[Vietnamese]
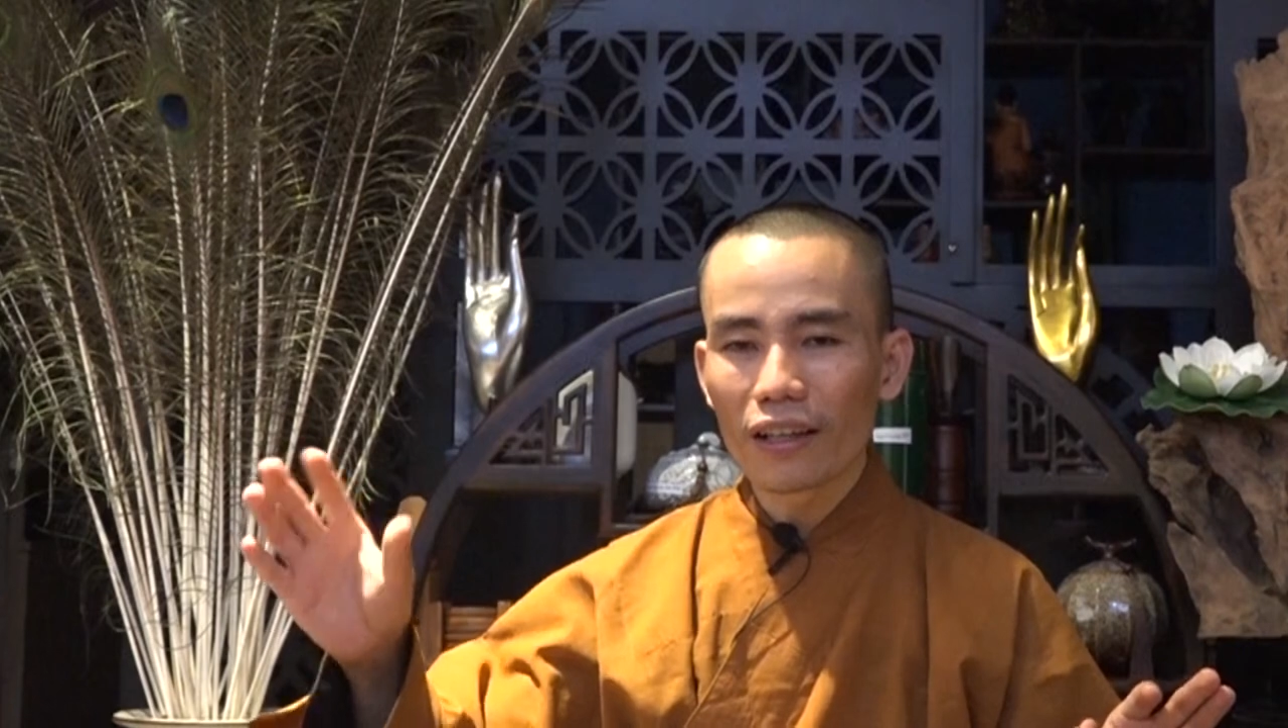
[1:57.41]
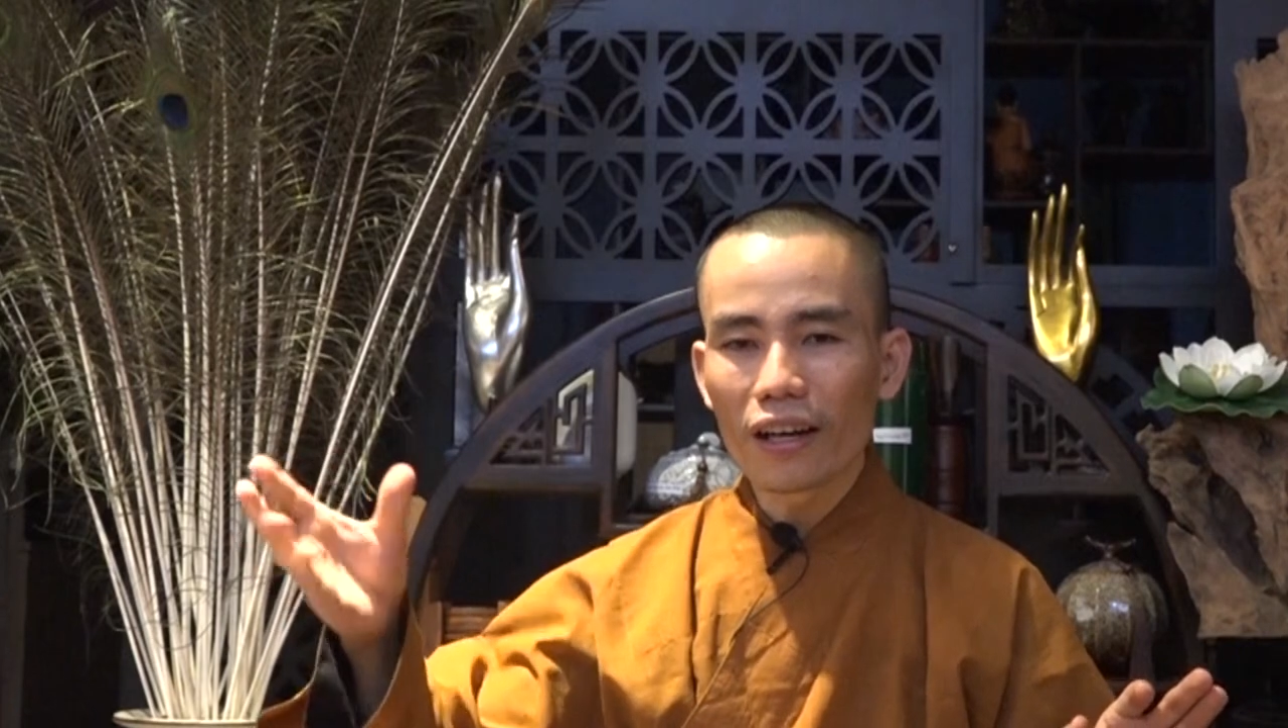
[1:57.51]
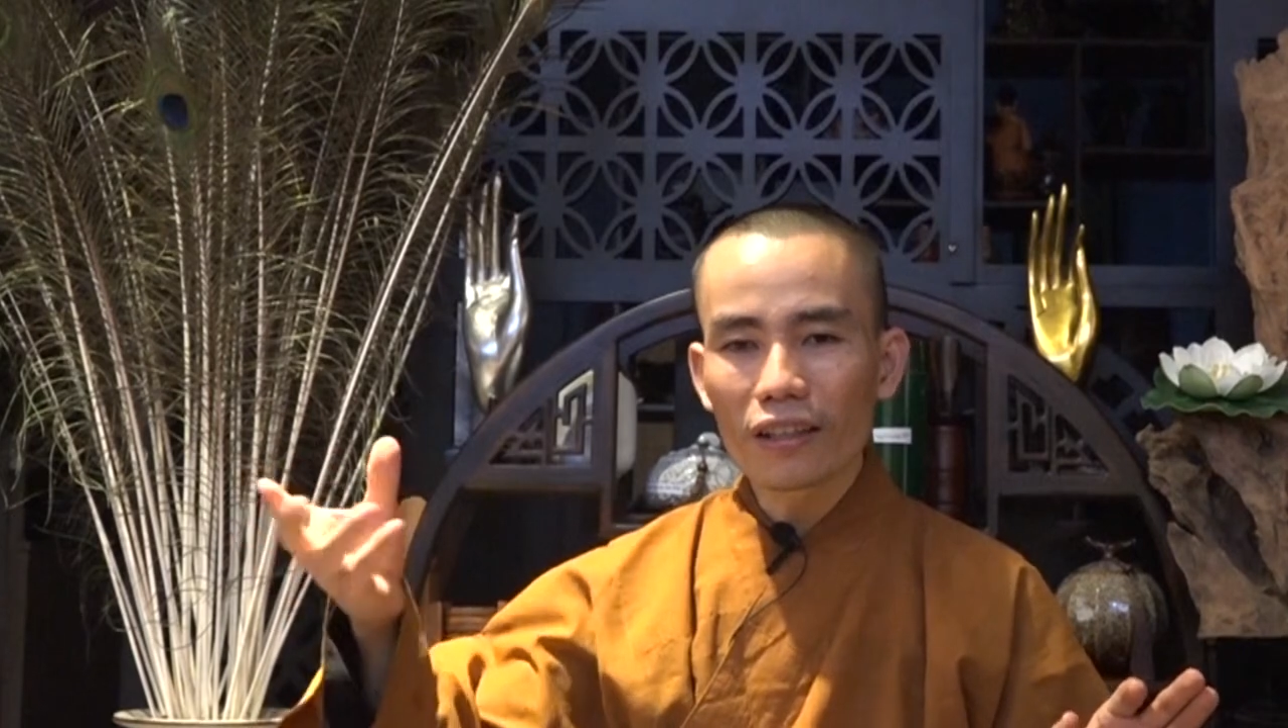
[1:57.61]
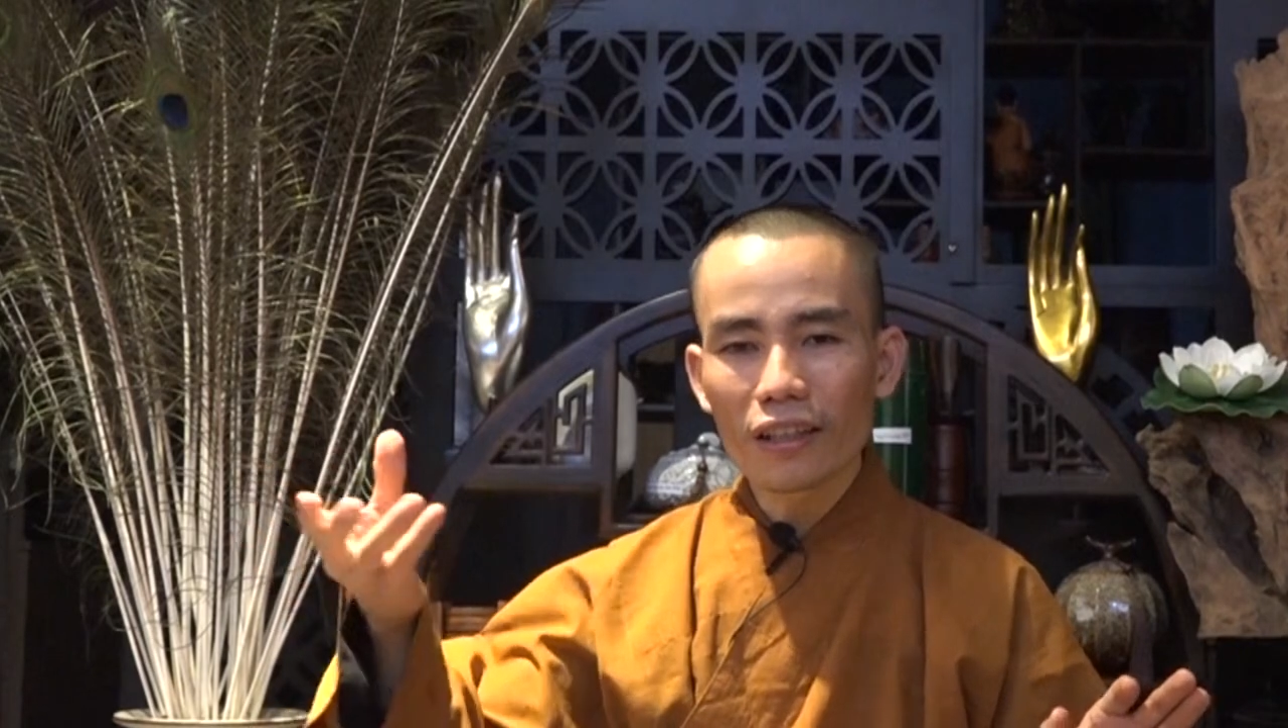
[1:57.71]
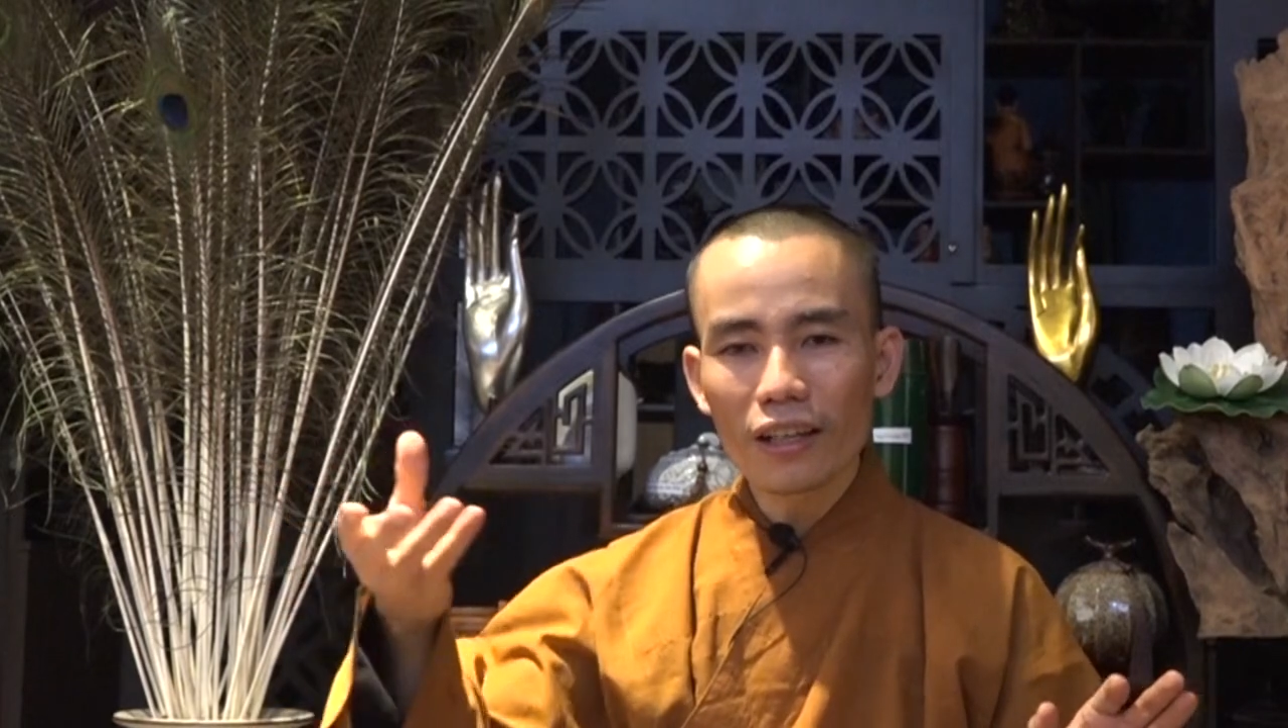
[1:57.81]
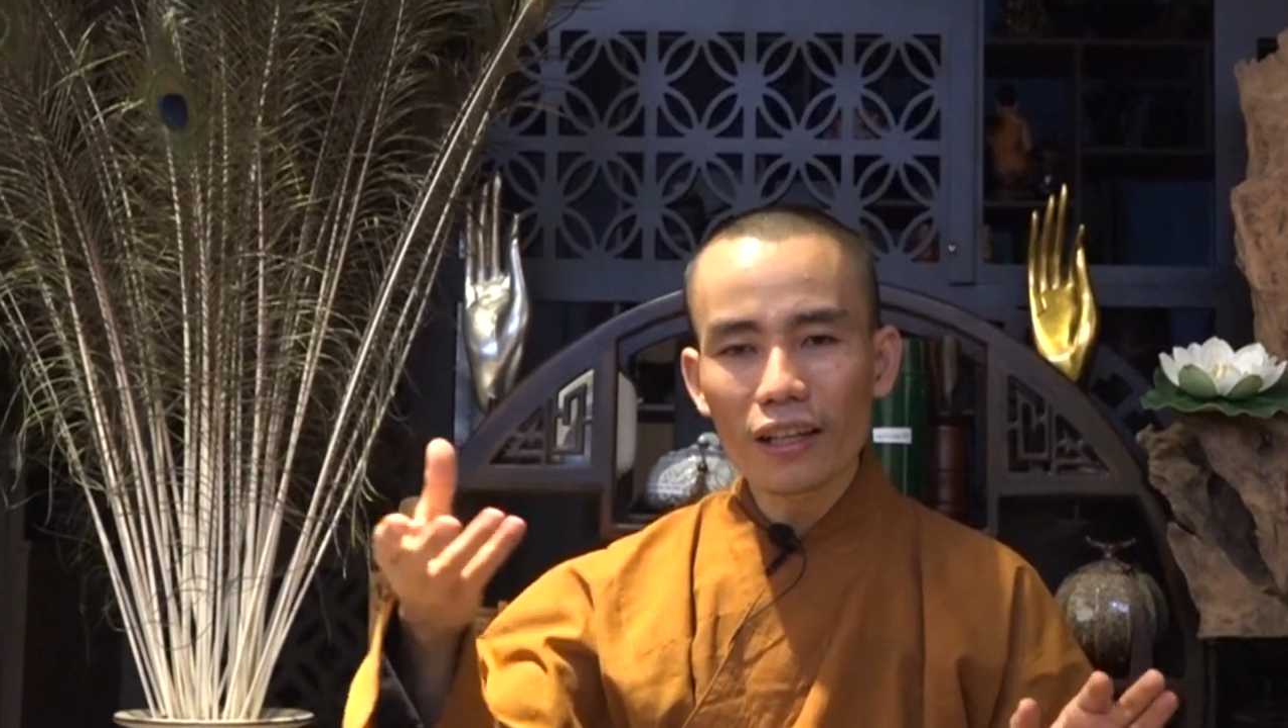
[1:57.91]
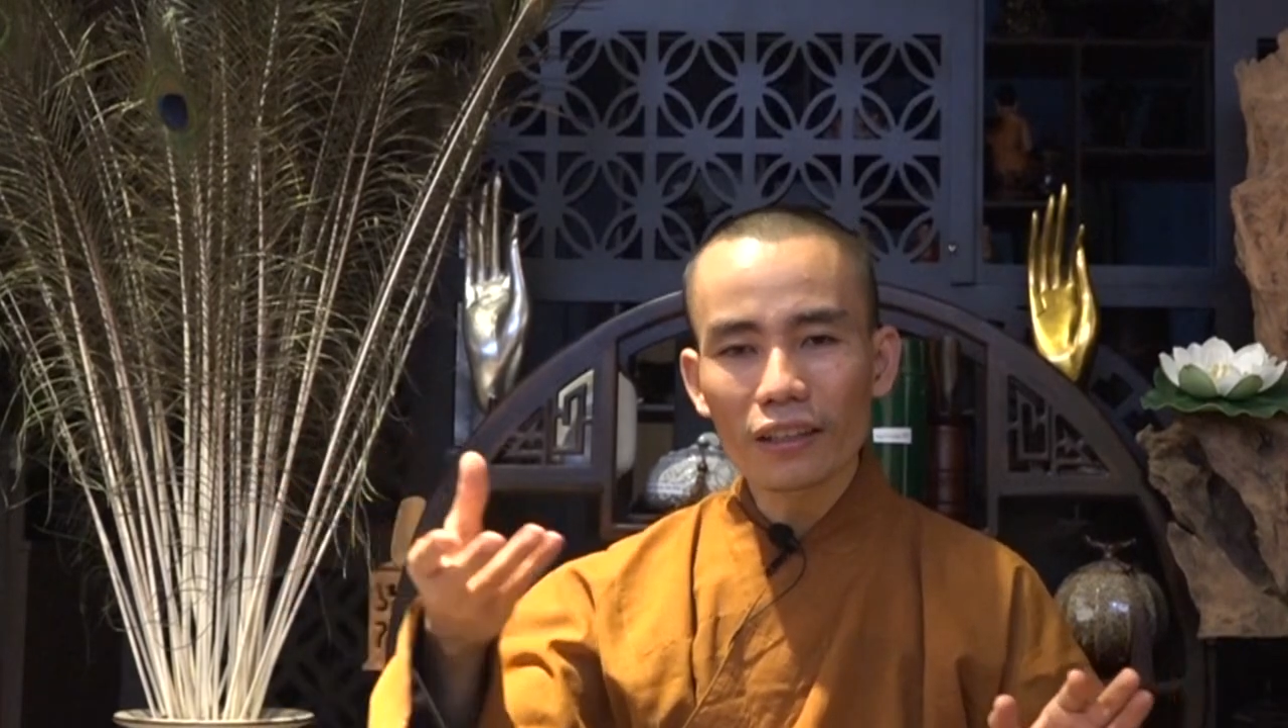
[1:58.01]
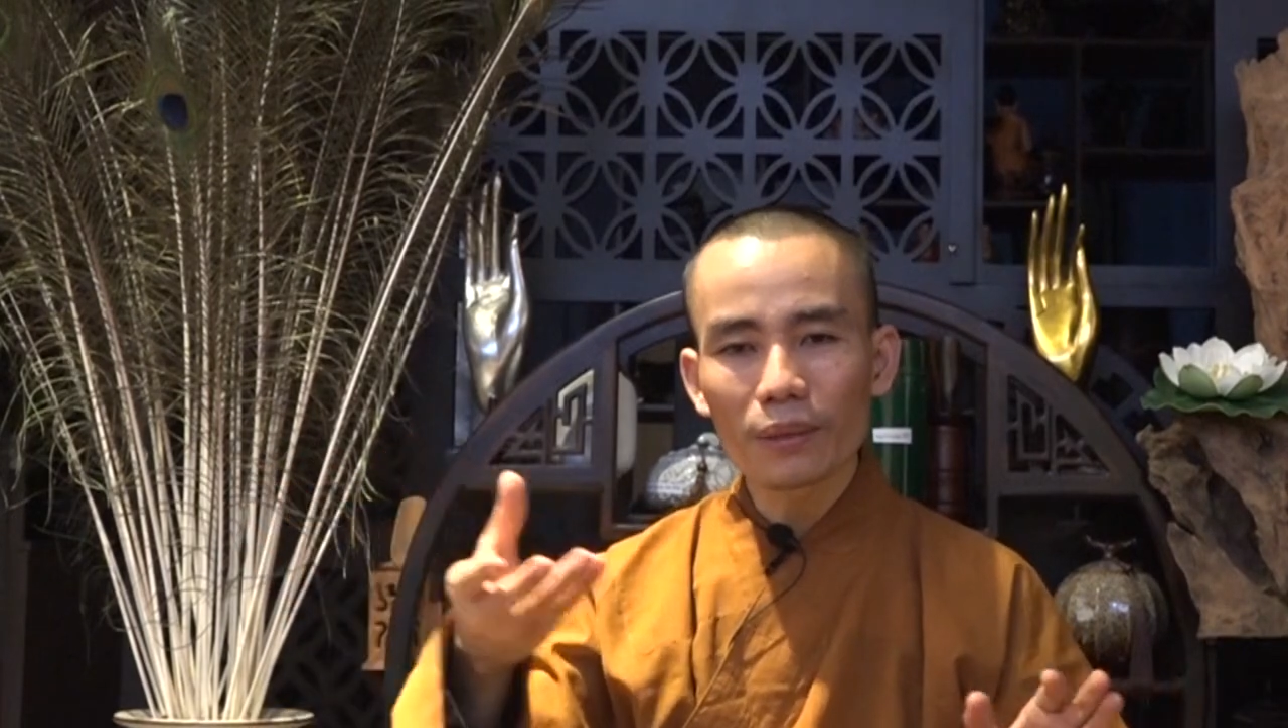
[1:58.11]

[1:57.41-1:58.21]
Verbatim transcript: hứng hết